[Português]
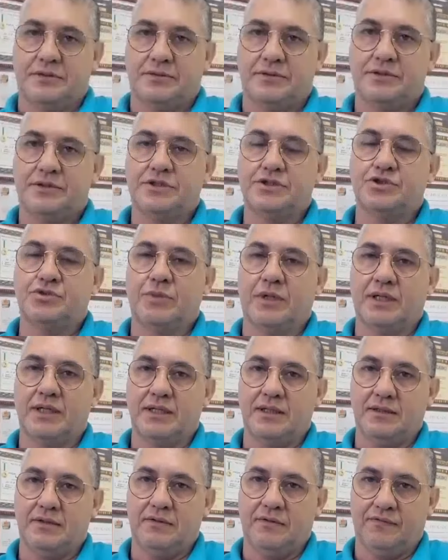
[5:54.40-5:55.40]
Existe uma
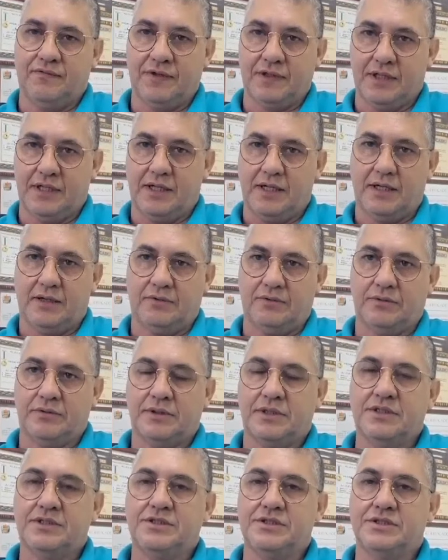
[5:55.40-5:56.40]
lei federal
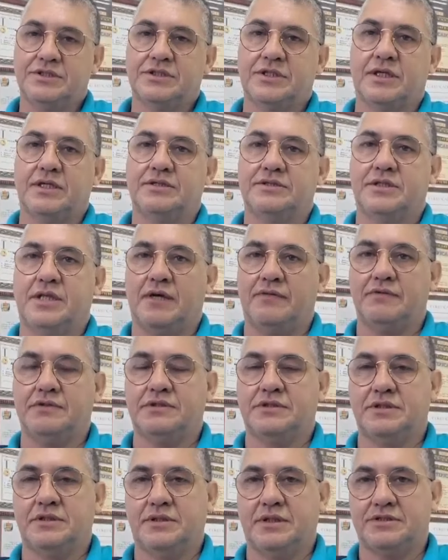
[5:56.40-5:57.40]
que diz que eles devem
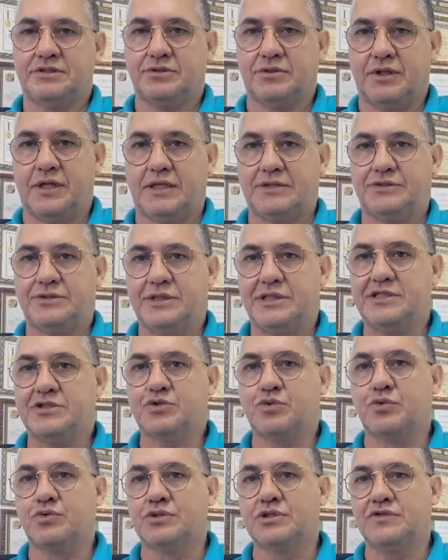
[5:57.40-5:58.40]
ser acionados
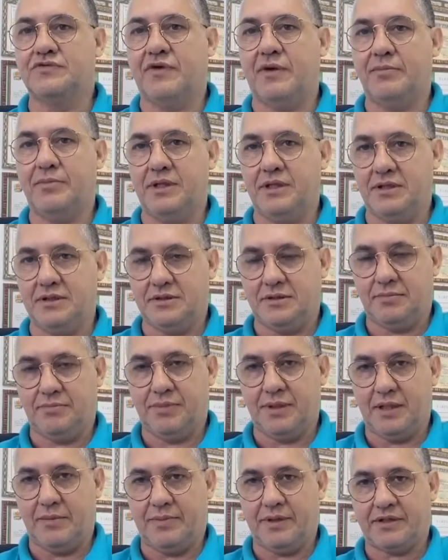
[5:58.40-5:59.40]
exclusivamente
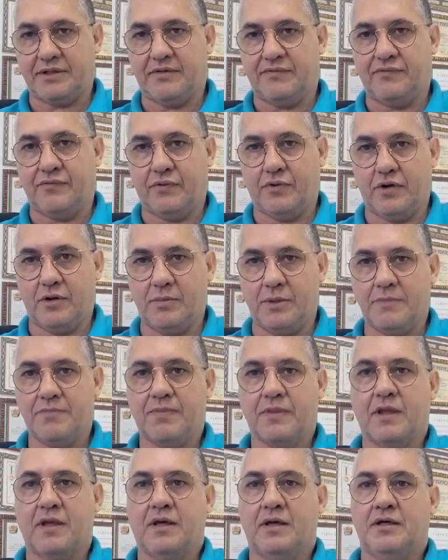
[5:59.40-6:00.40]
pela plataforma.
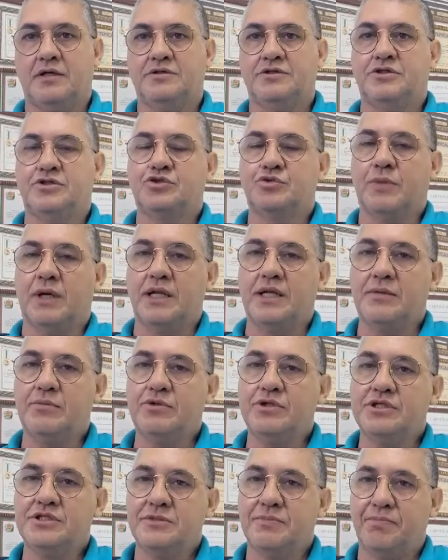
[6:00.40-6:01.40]
Existe uma lei
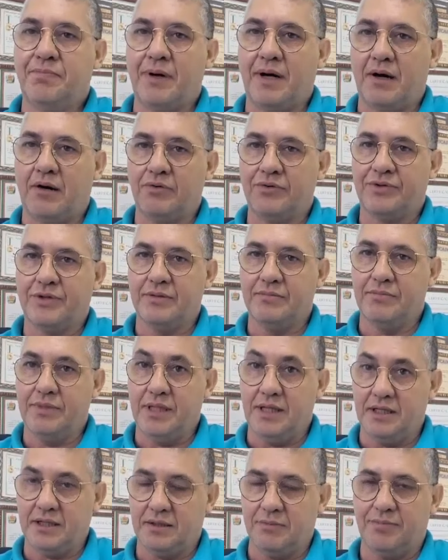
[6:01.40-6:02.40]
municipal
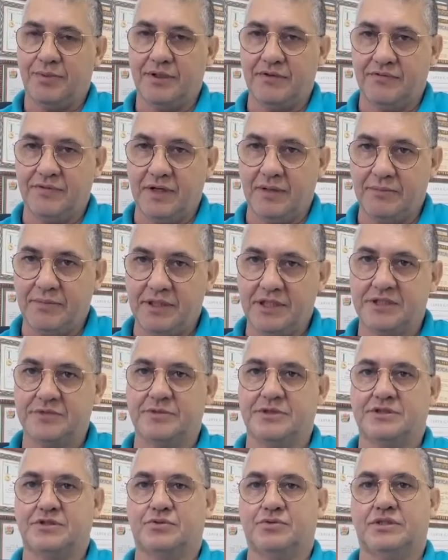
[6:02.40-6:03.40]
também que prevê a
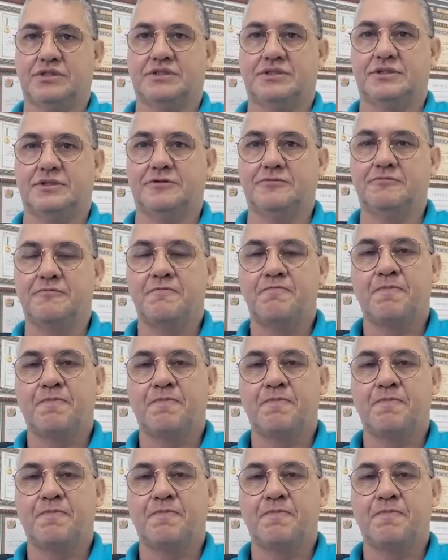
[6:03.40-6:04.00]
mesma situação.